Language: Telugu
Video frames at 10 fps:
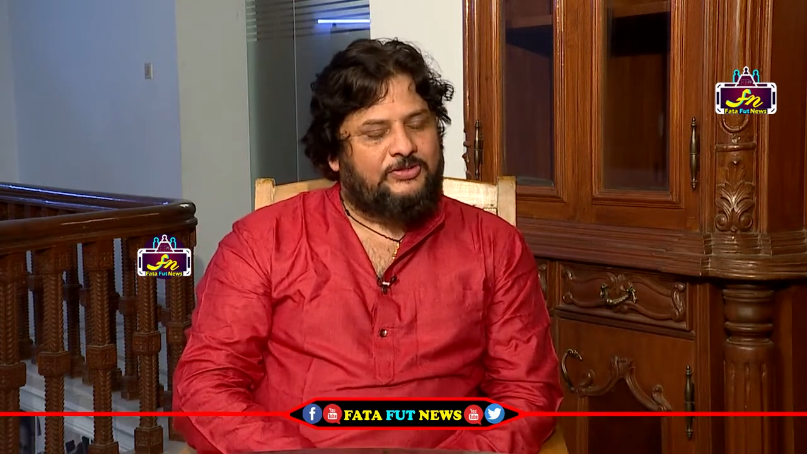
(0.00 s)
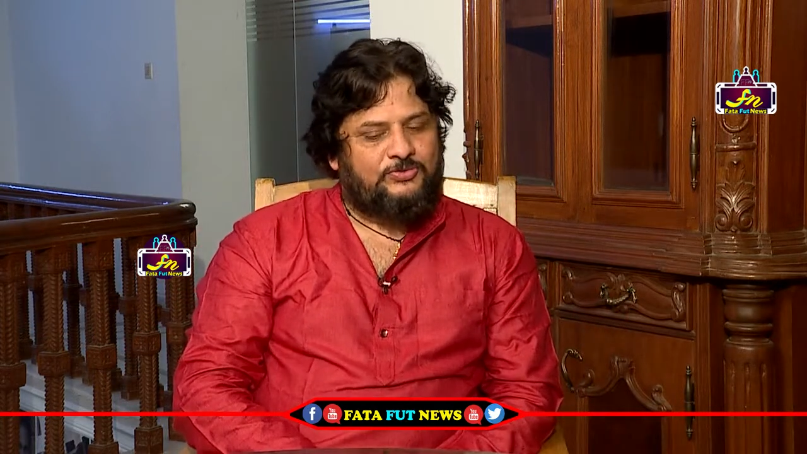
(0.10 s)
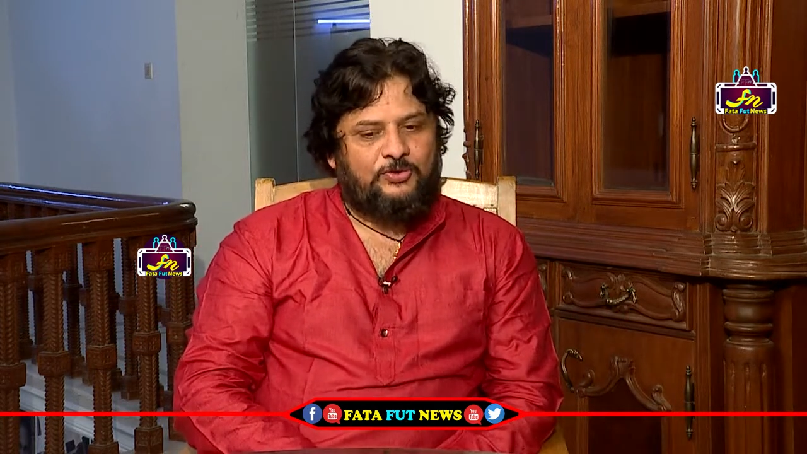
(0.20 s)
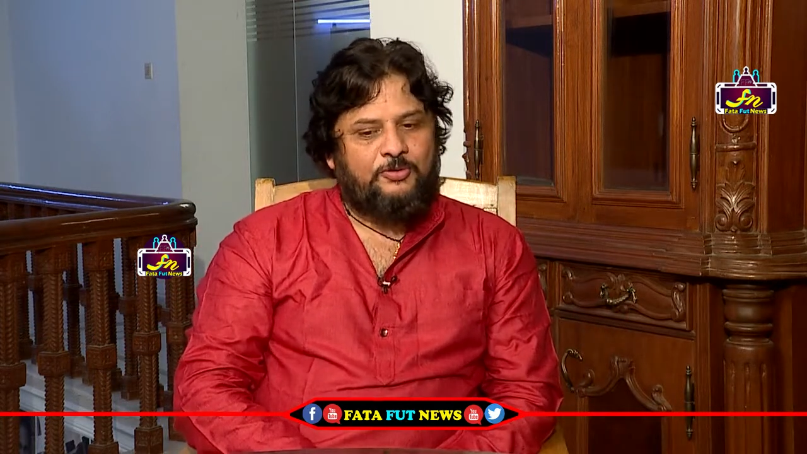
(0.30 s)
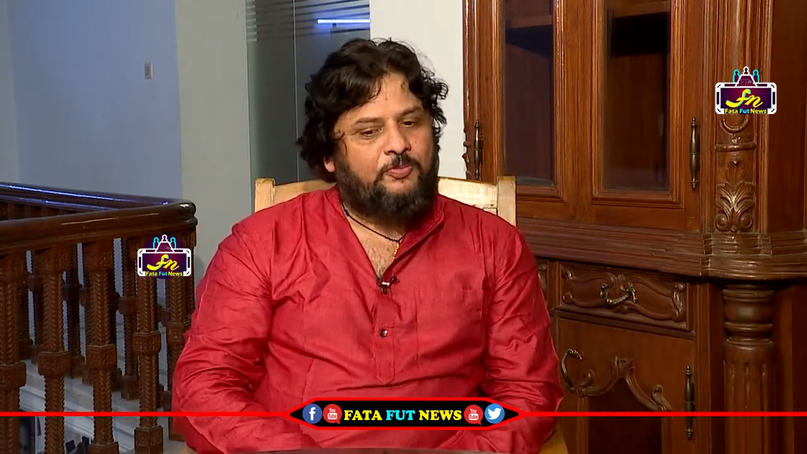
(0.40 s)

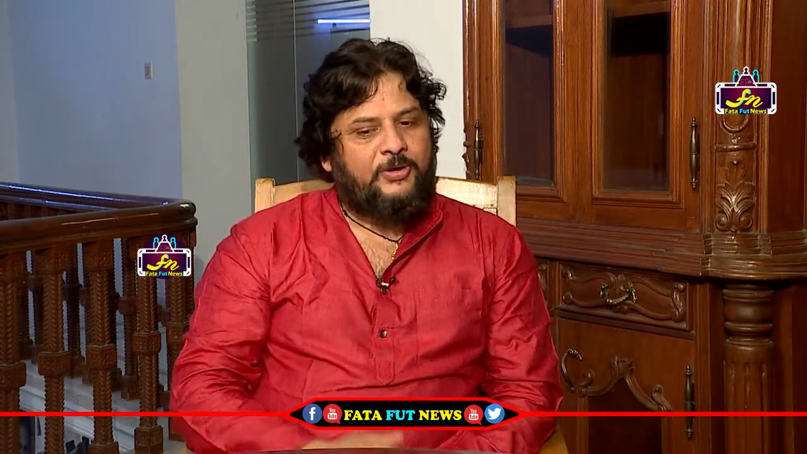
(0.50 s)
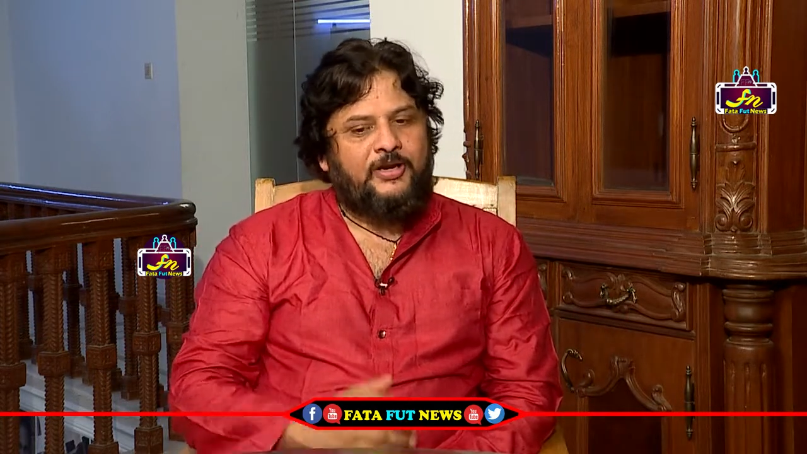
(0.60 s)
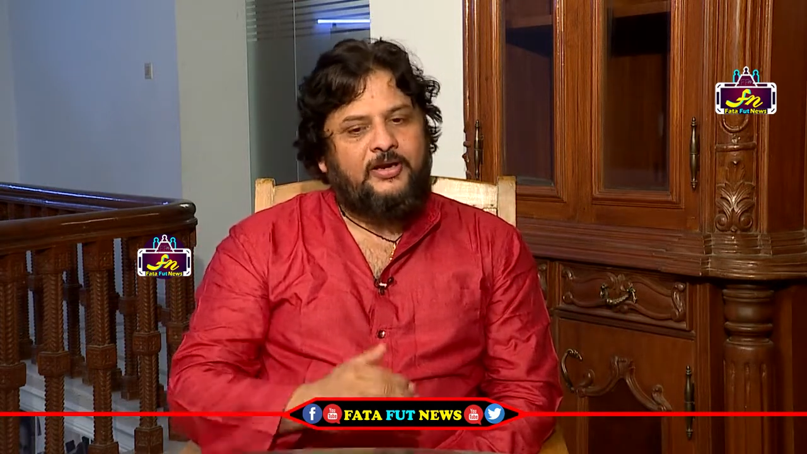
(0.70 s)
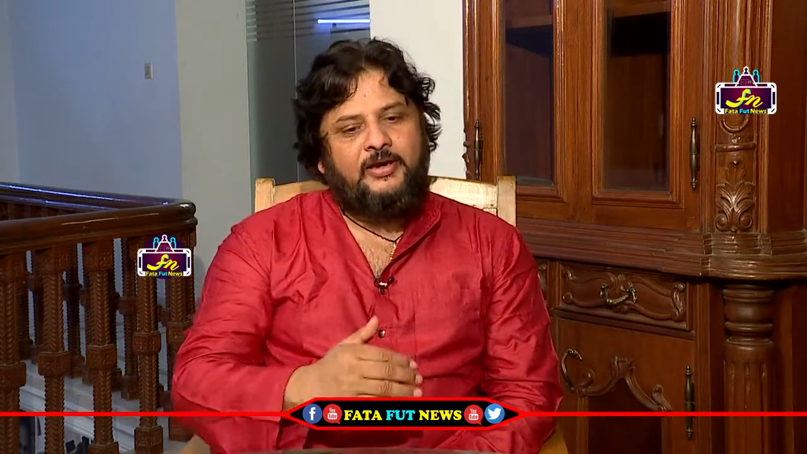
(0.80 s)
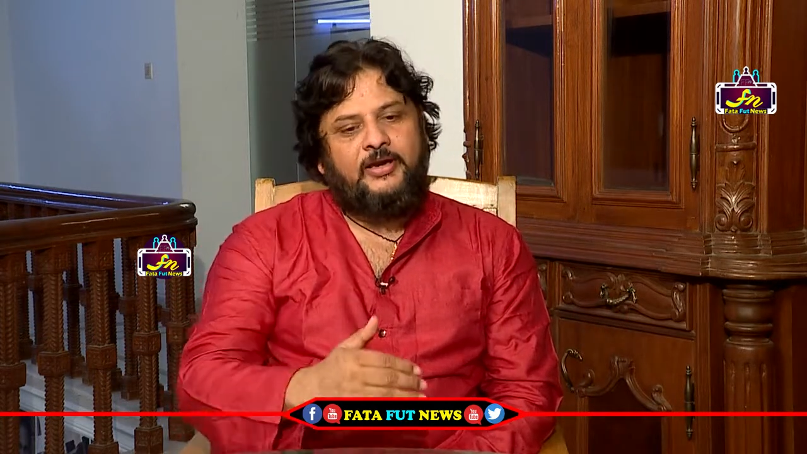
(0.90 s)
సో ఇప్పుడు
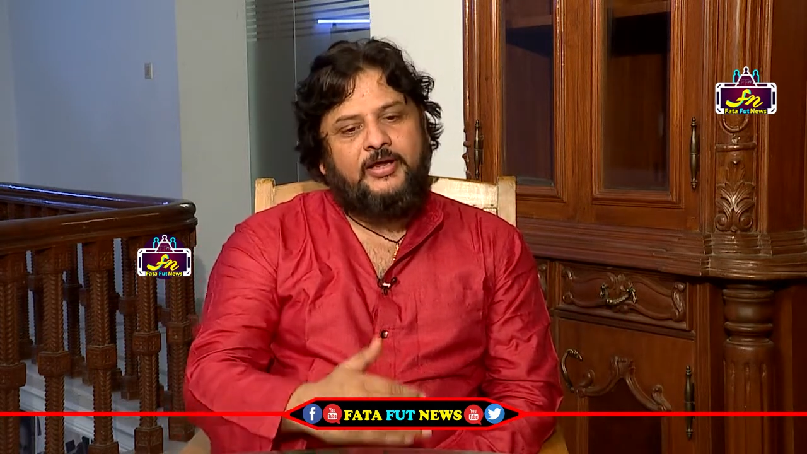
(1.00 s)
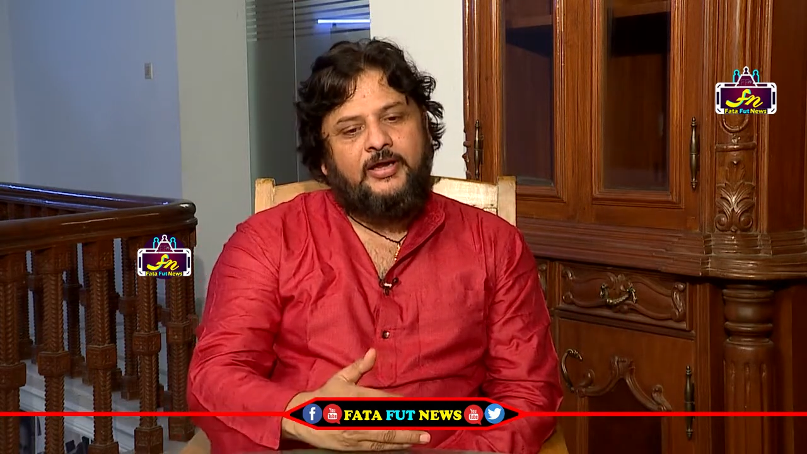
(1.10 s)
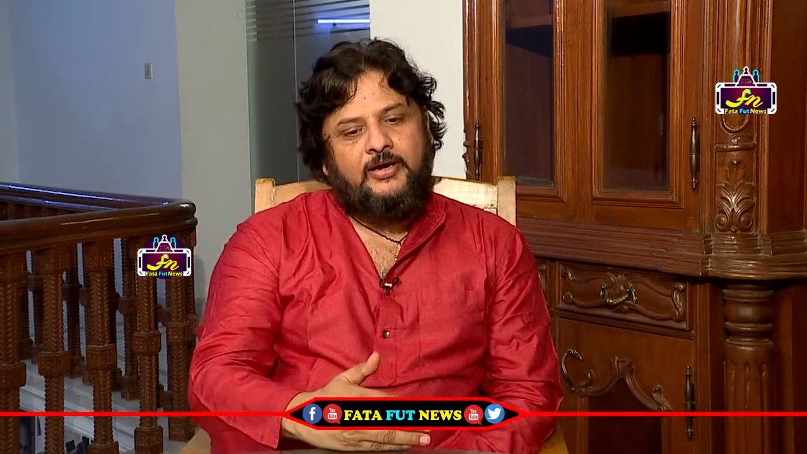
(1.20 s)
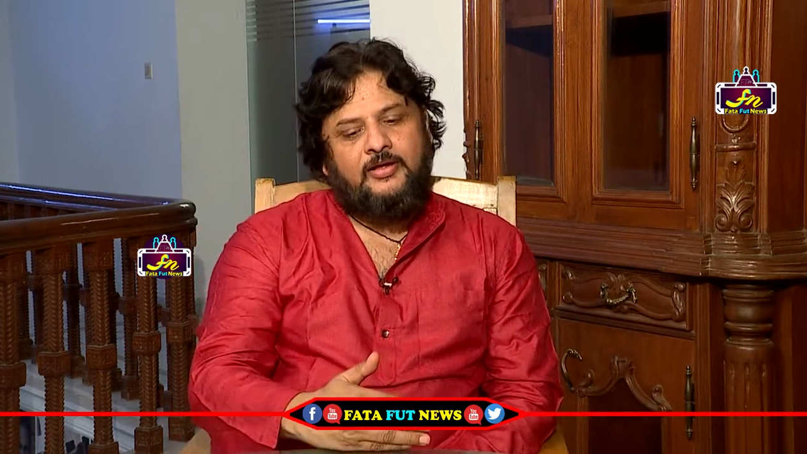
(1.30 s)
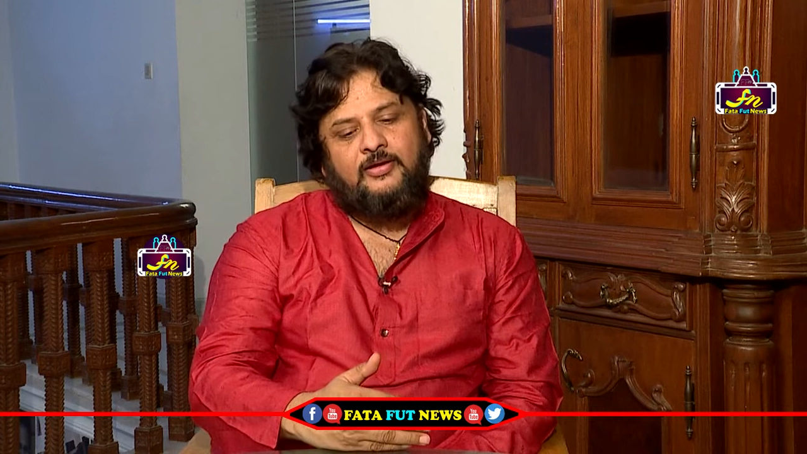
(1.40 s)
ఏంటంటే
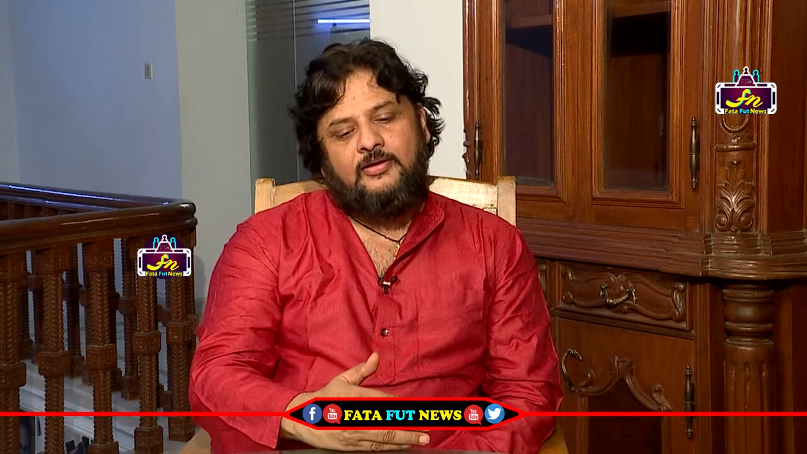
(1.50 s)
అక్కడ